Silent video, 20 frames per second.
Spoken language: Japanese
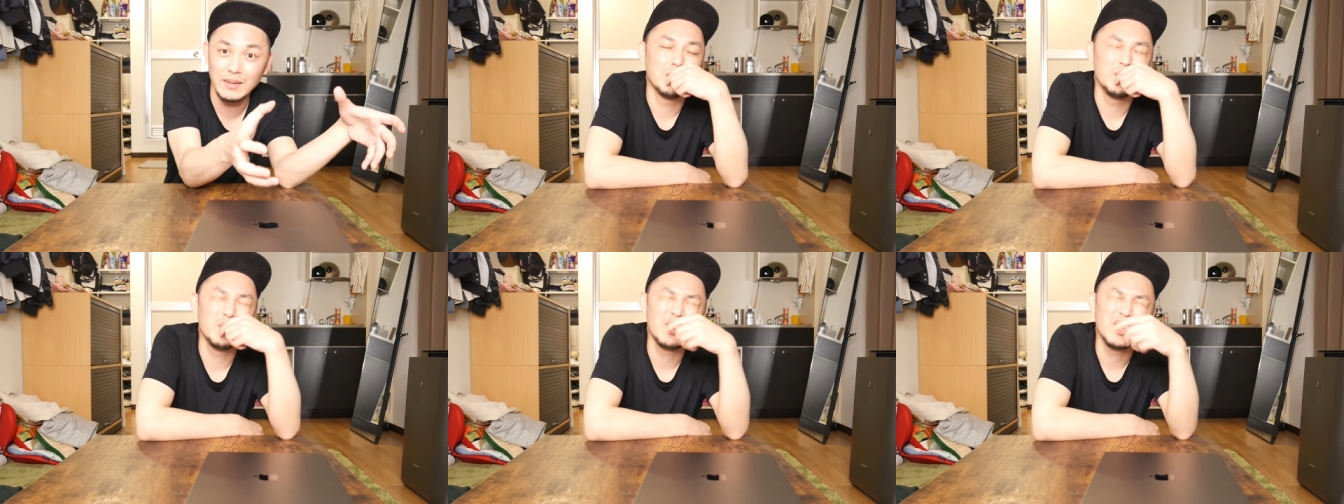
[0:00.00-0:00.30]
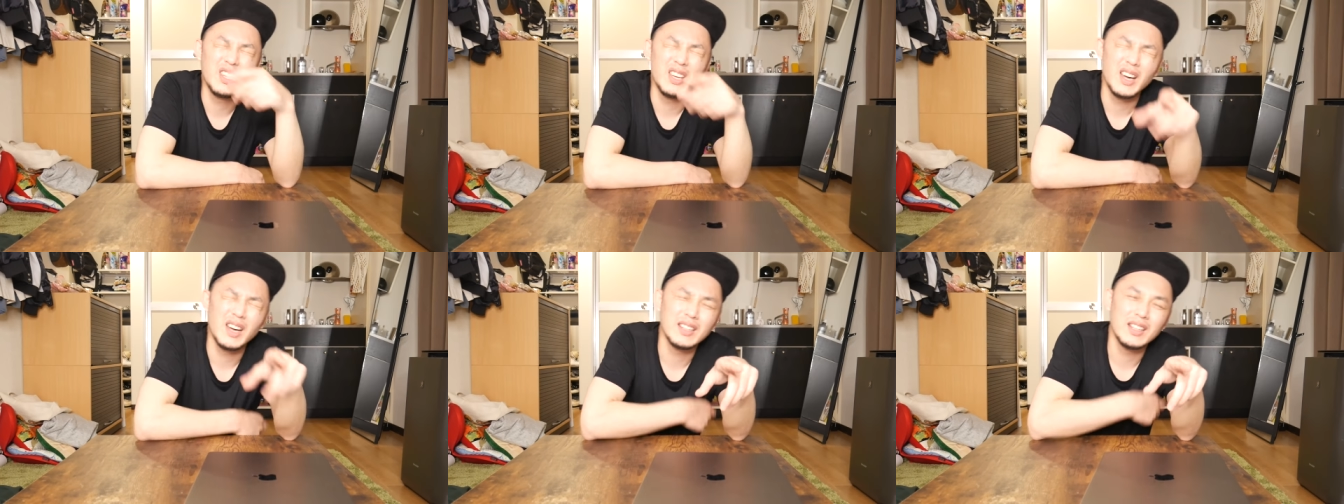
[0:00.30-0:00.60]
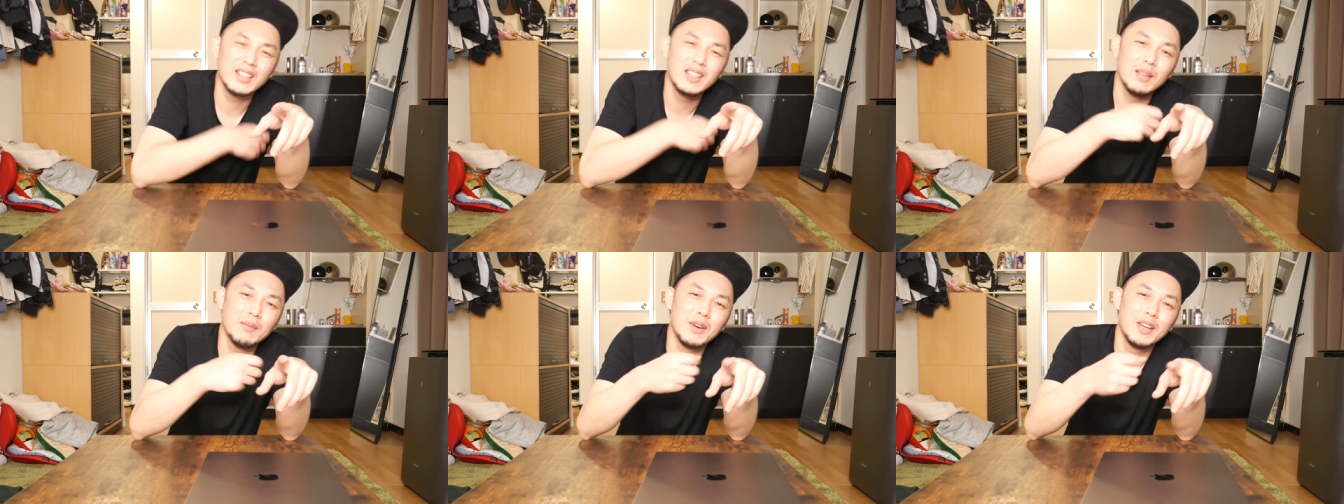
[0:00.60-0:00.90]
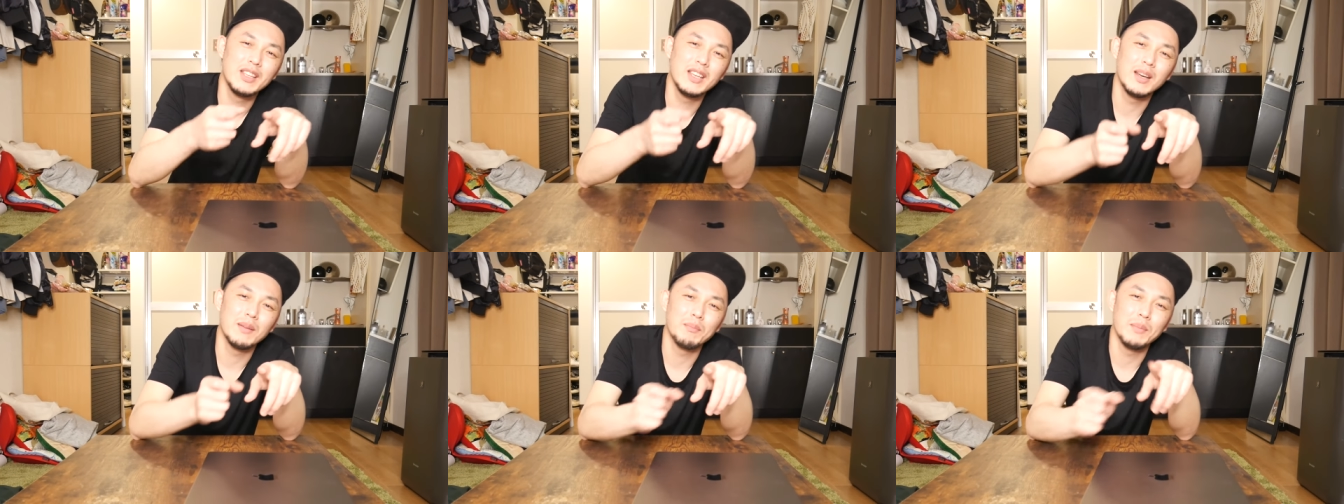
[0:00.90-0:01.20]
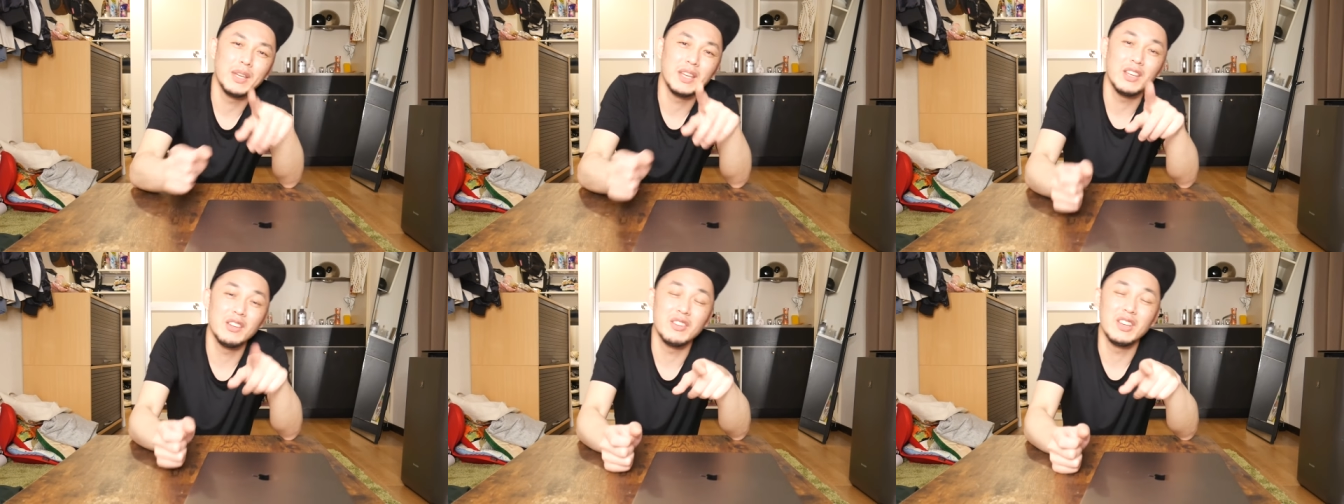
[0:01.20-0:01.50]

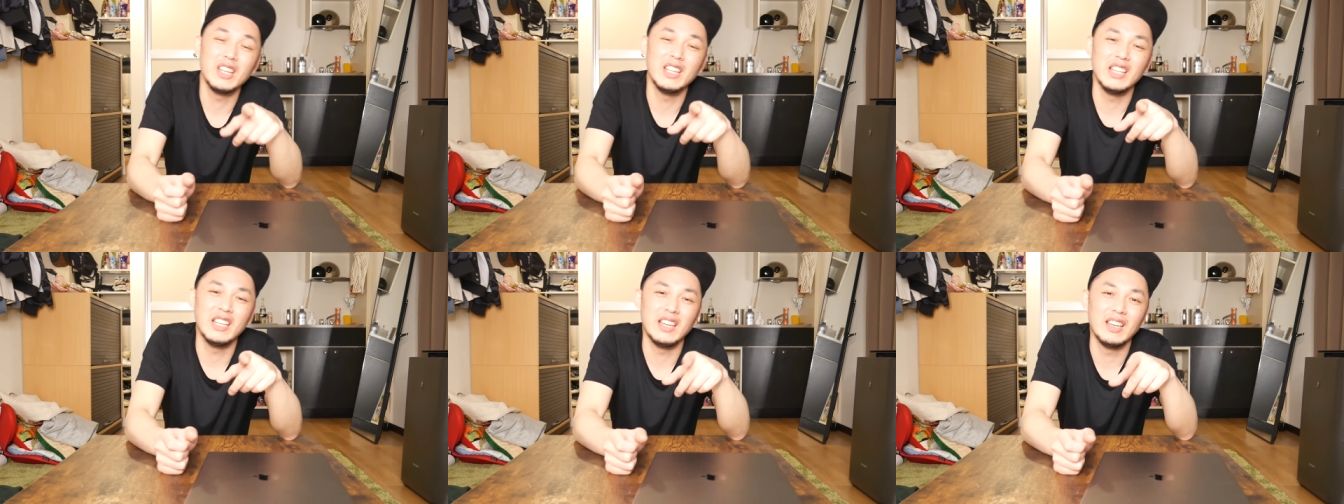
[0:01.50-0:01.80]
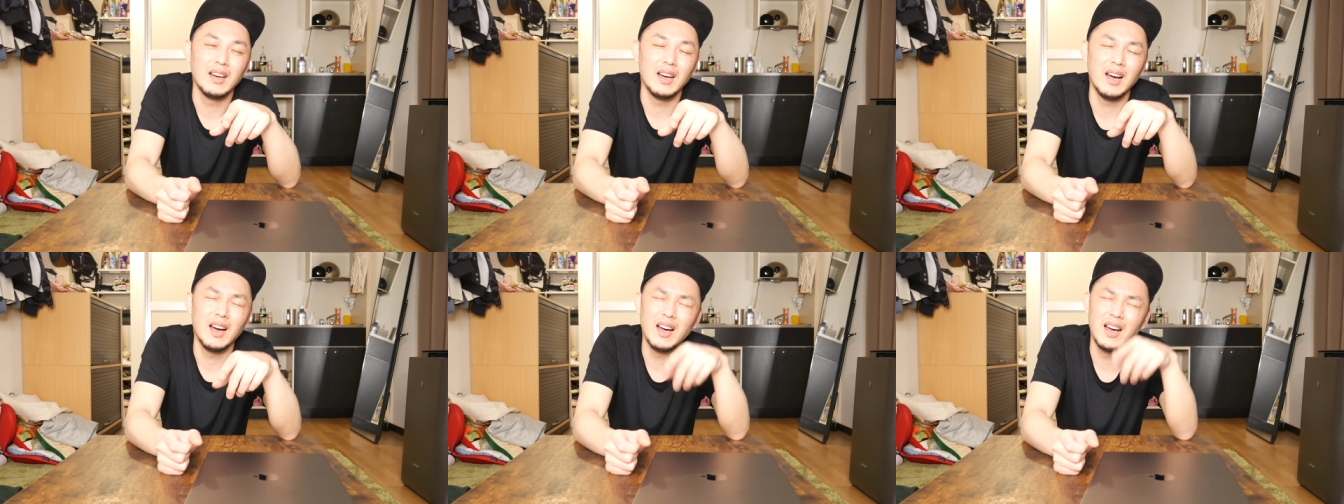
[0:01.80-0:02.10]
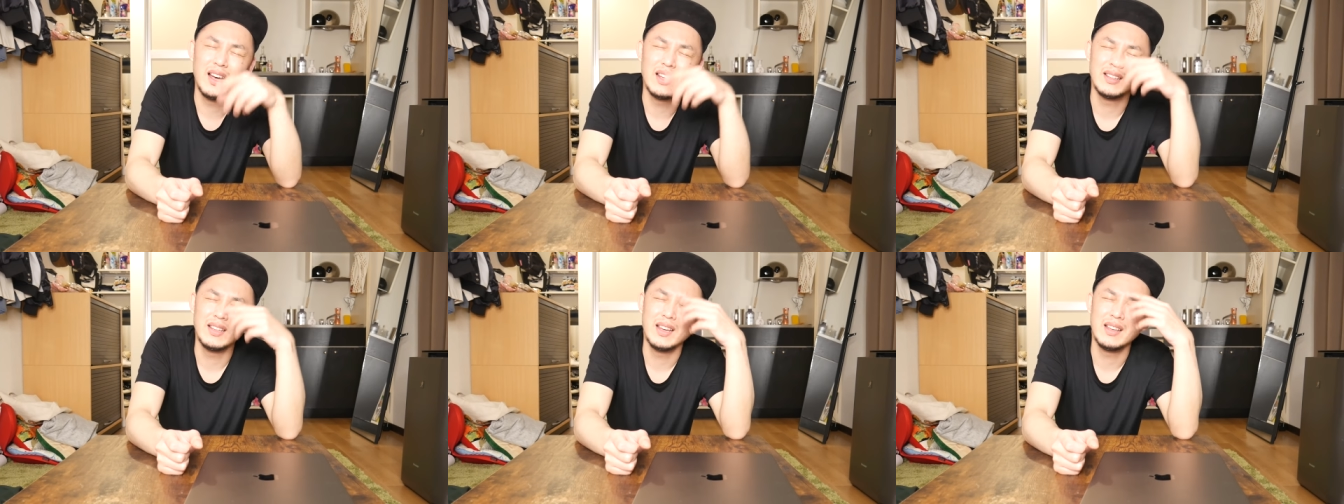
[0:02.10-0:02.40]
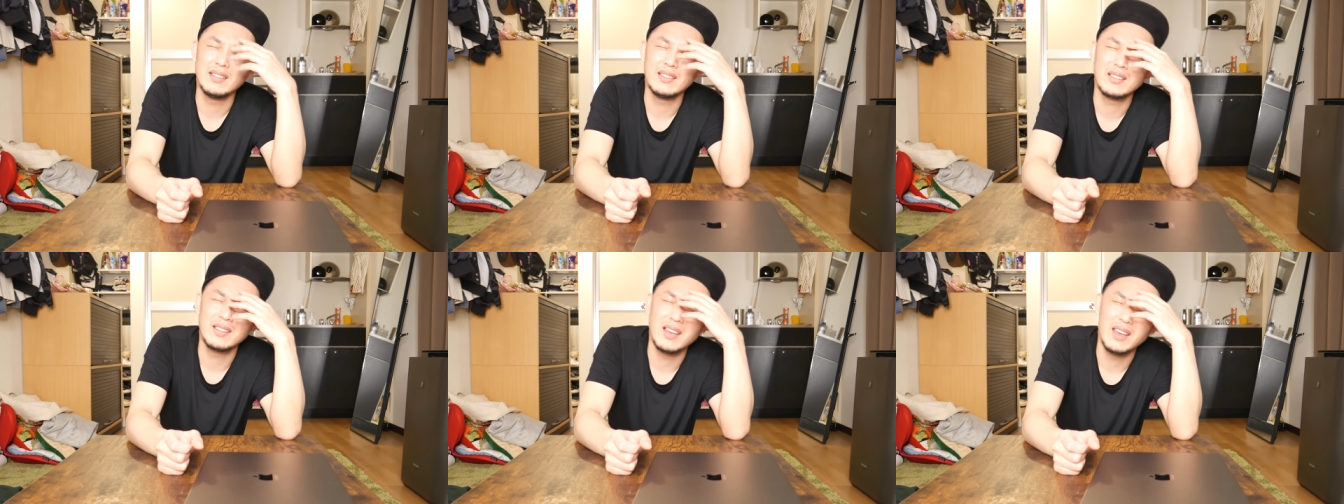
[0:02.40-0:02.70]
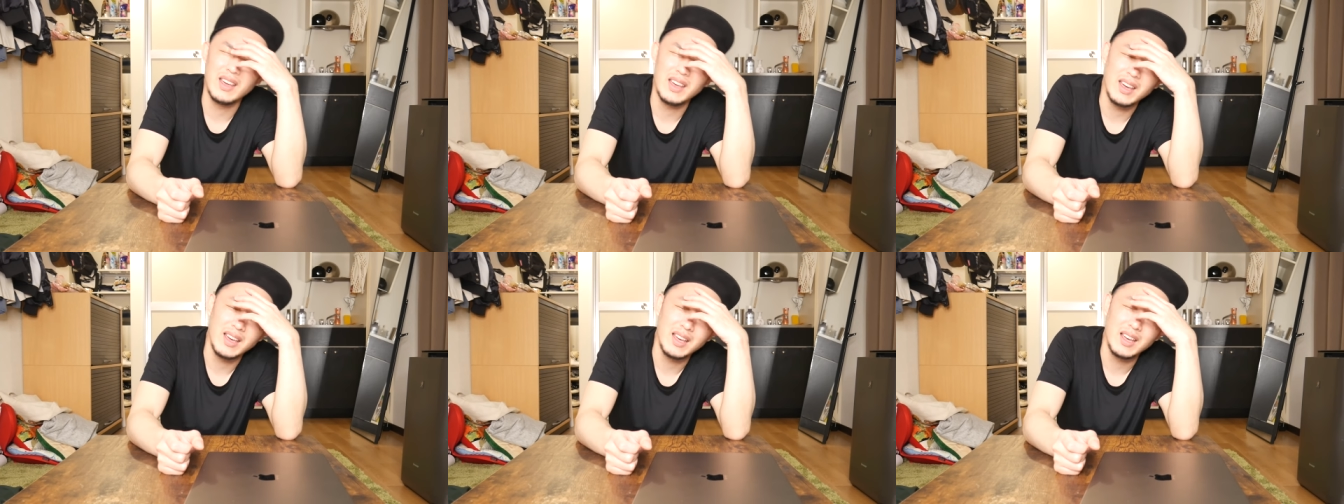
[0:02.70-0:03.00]
ムンキンアダテマンヤンピキルギニあー大
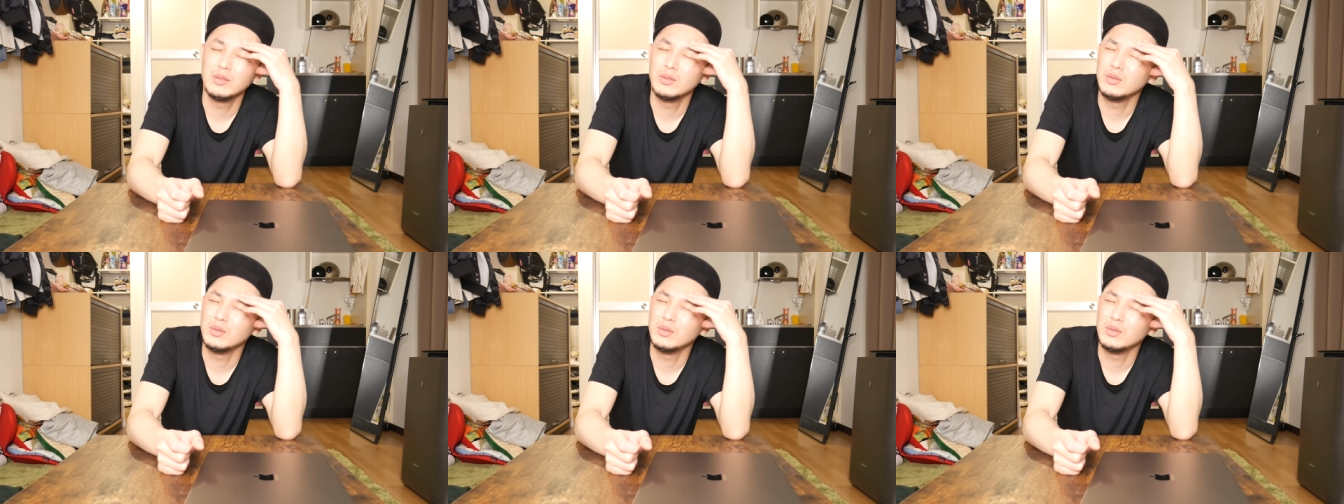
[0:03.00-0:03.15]
輔